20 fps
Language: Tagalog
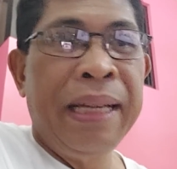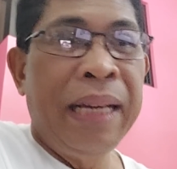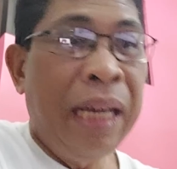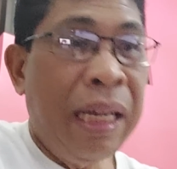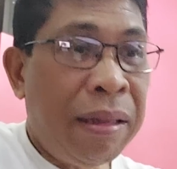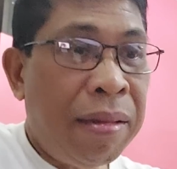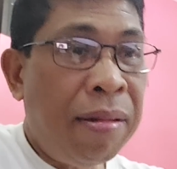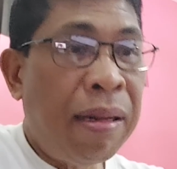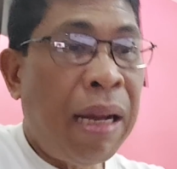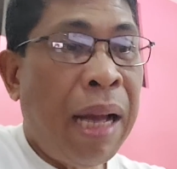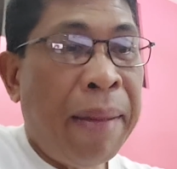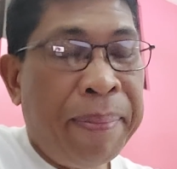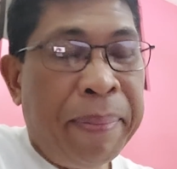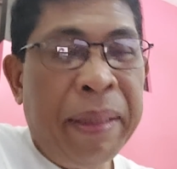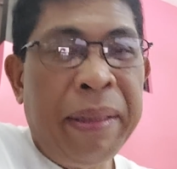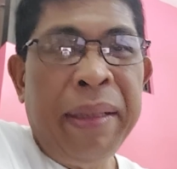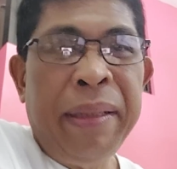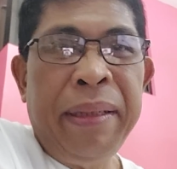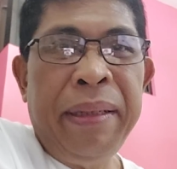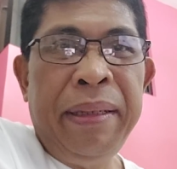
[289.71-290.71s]
Ito nga
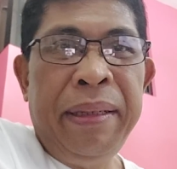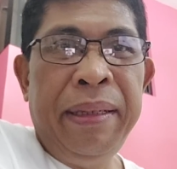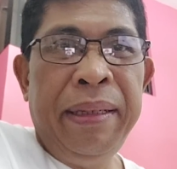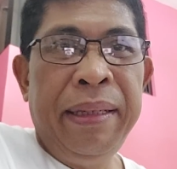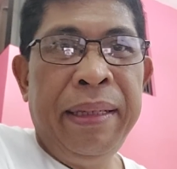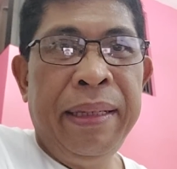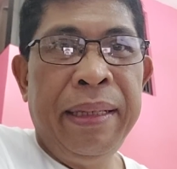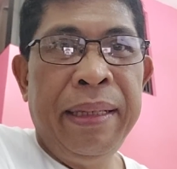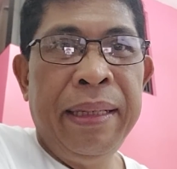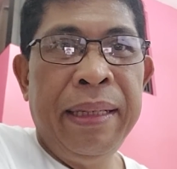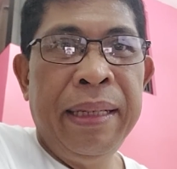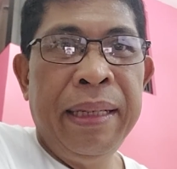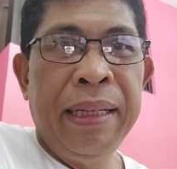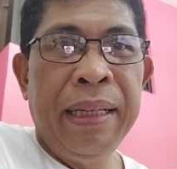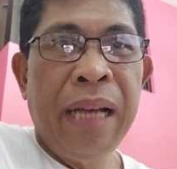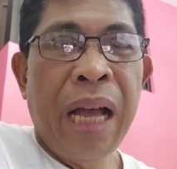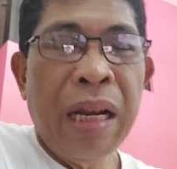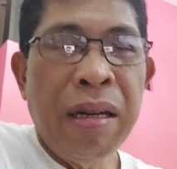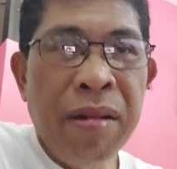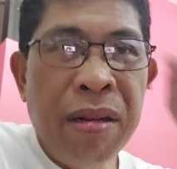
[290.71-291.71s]
po, oh,
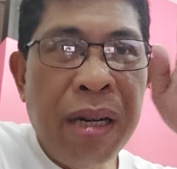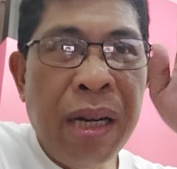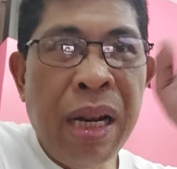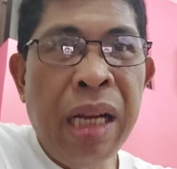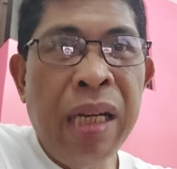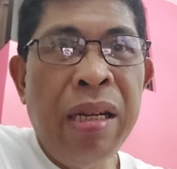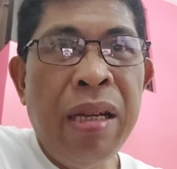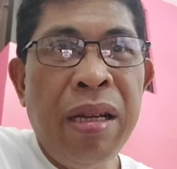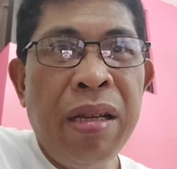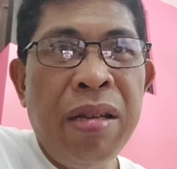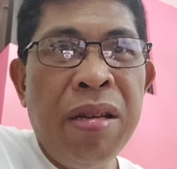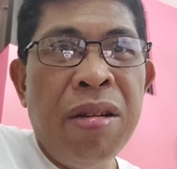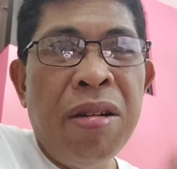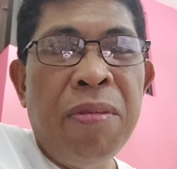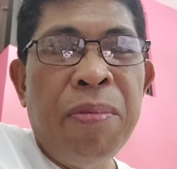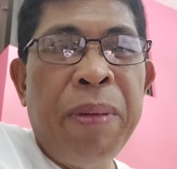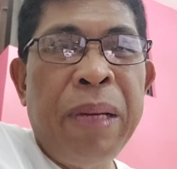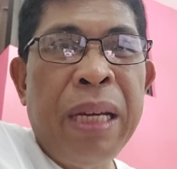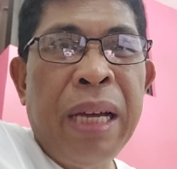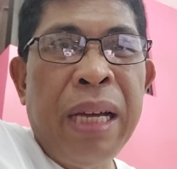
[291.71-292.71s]
ganun din yung
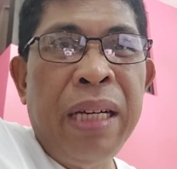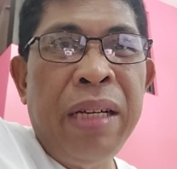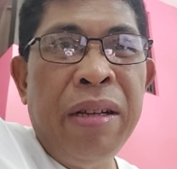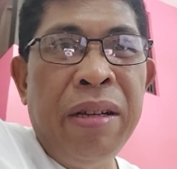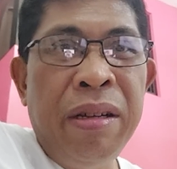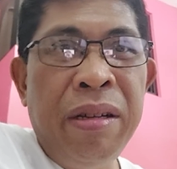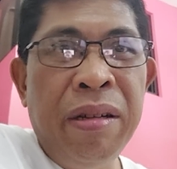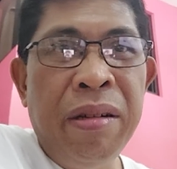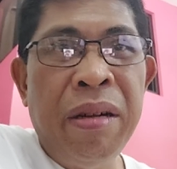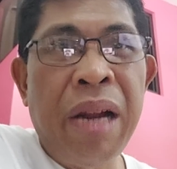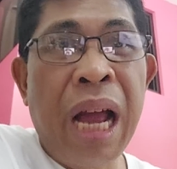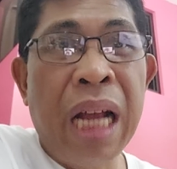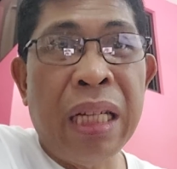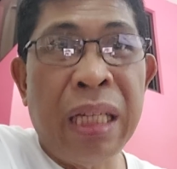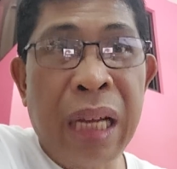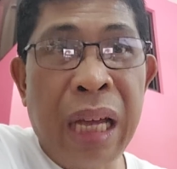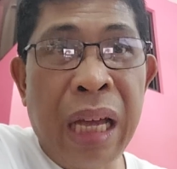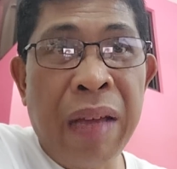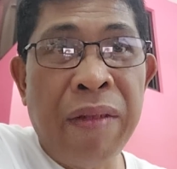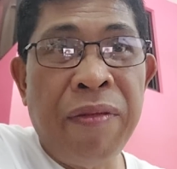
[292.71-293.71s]
European Union
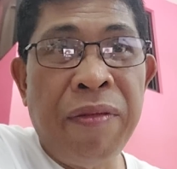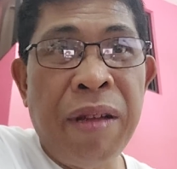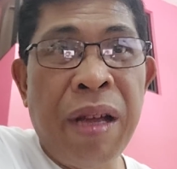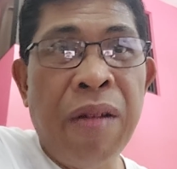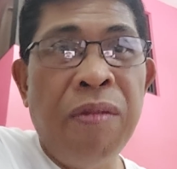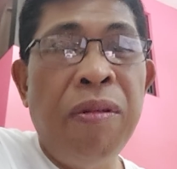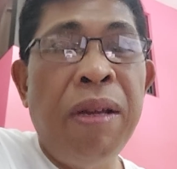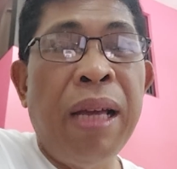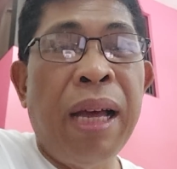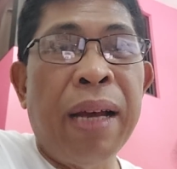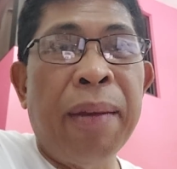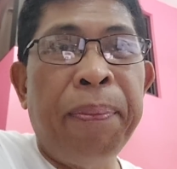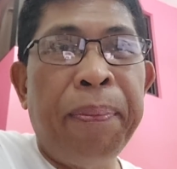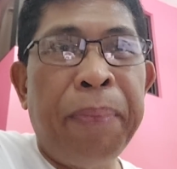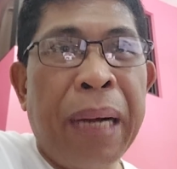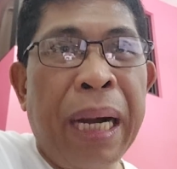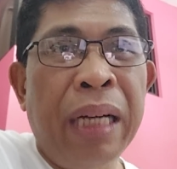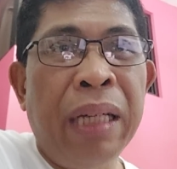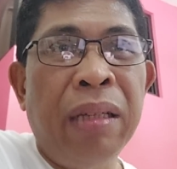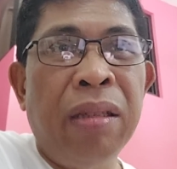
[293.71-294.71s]
as if we are
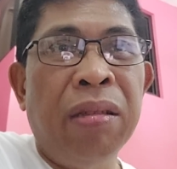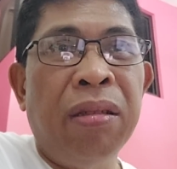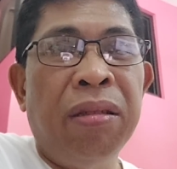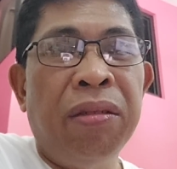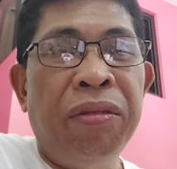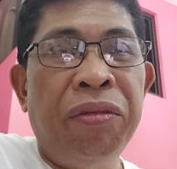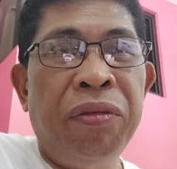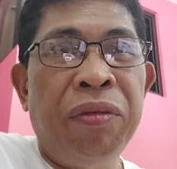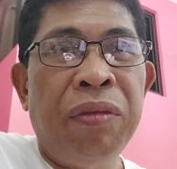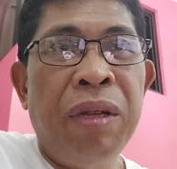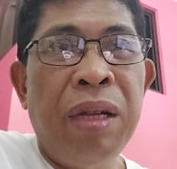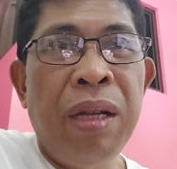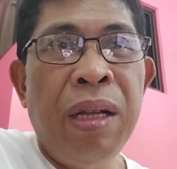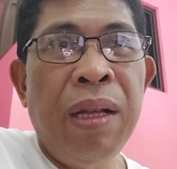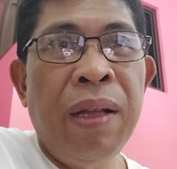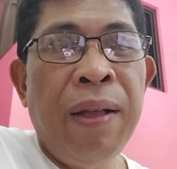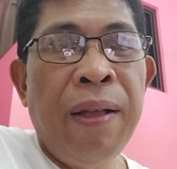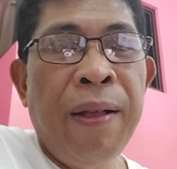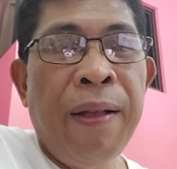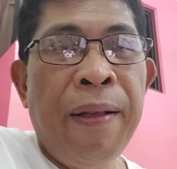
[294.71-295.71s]
part of
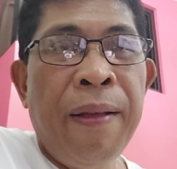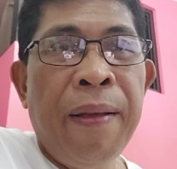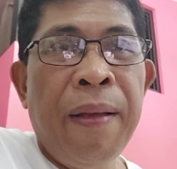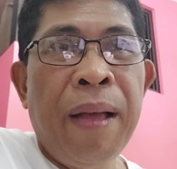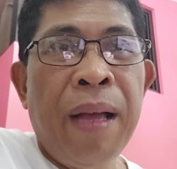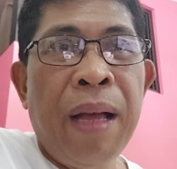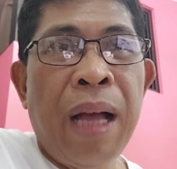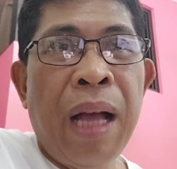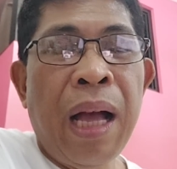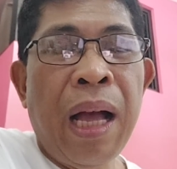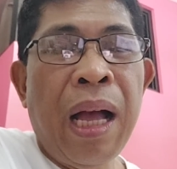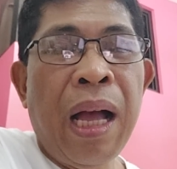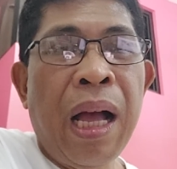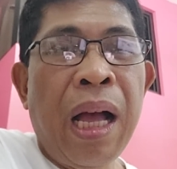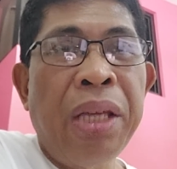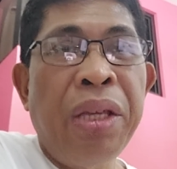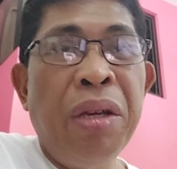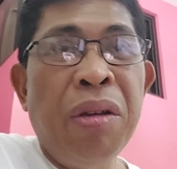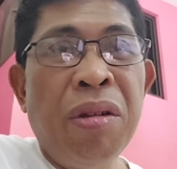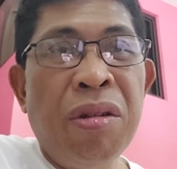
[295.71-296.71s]

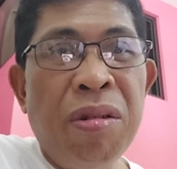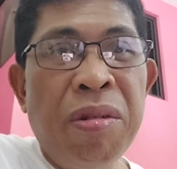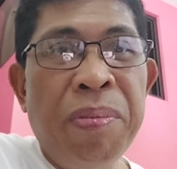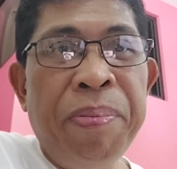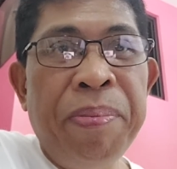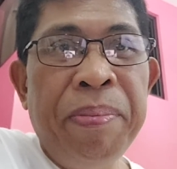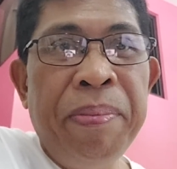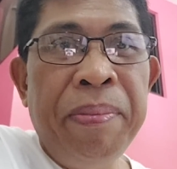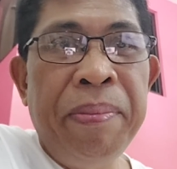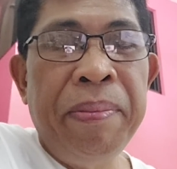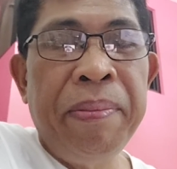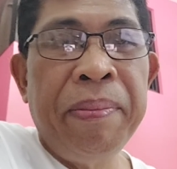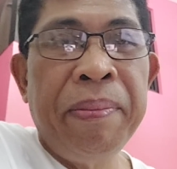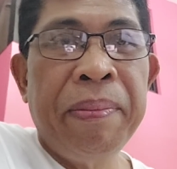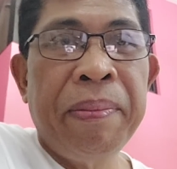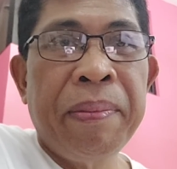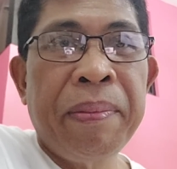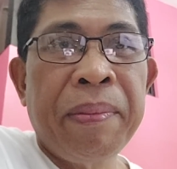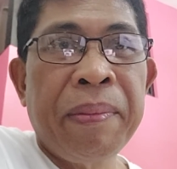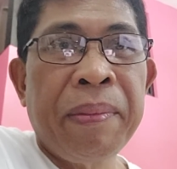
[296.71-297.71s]
uh, Europe.
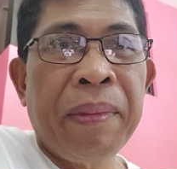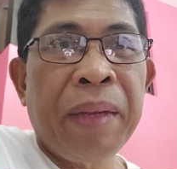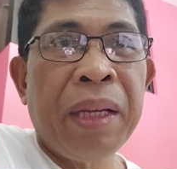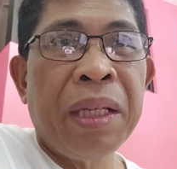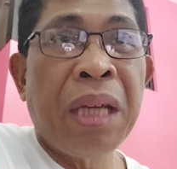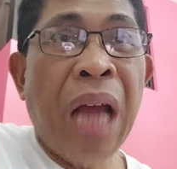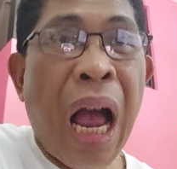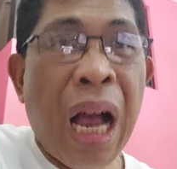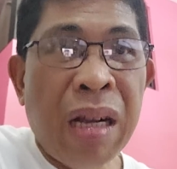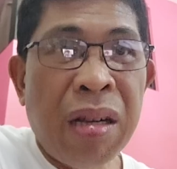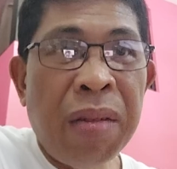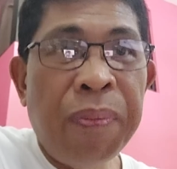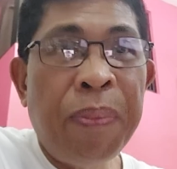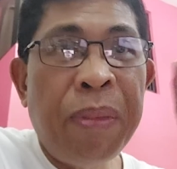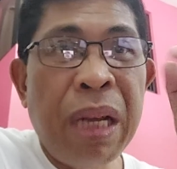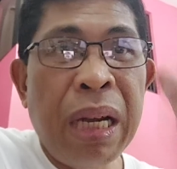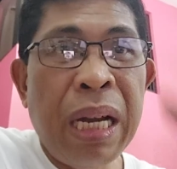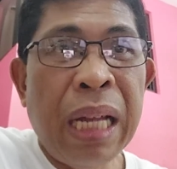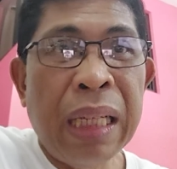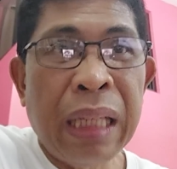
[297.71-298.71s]

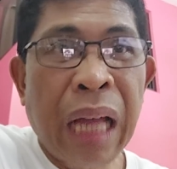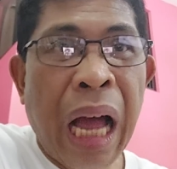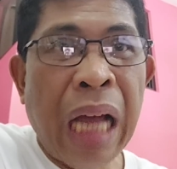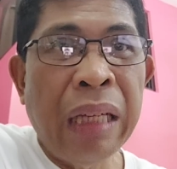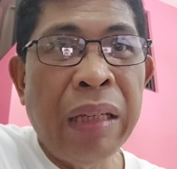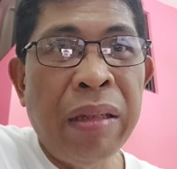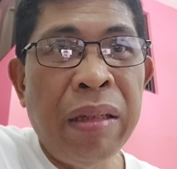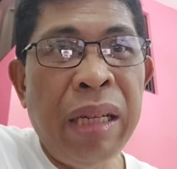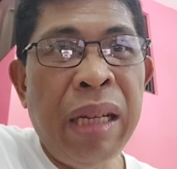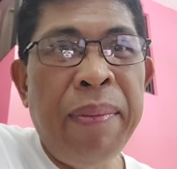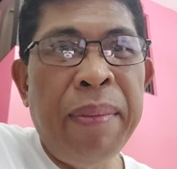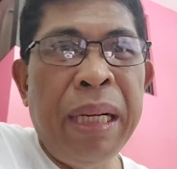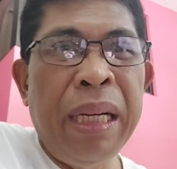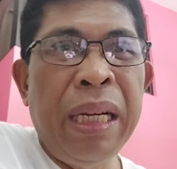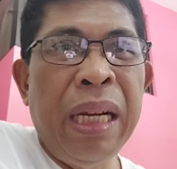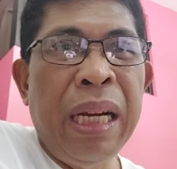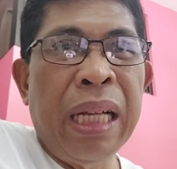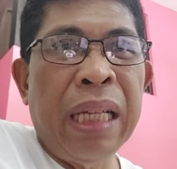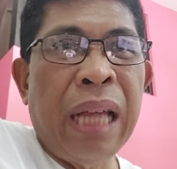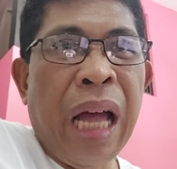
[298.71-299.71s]
Sakop nila tayo. Hindi man
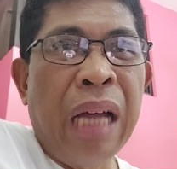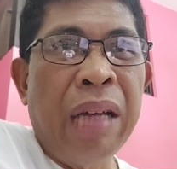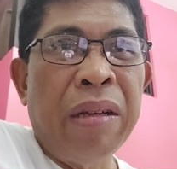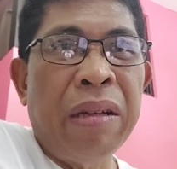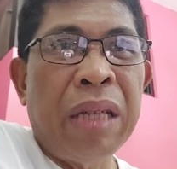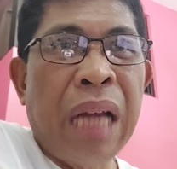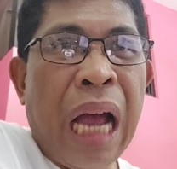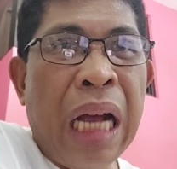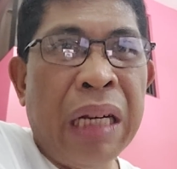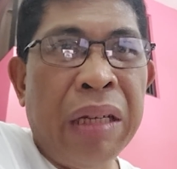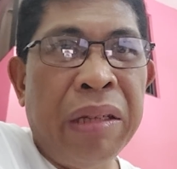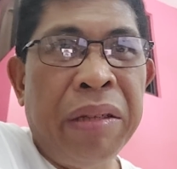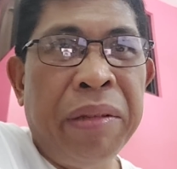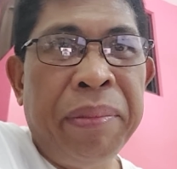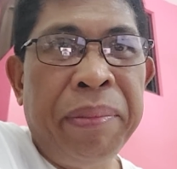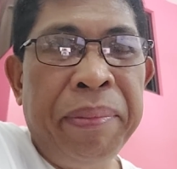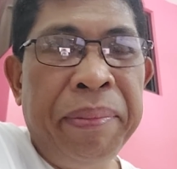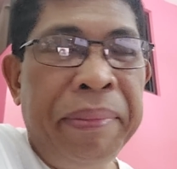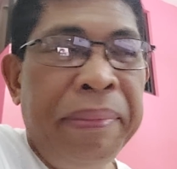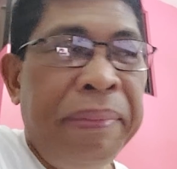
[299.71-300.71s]
nila tayo sakop.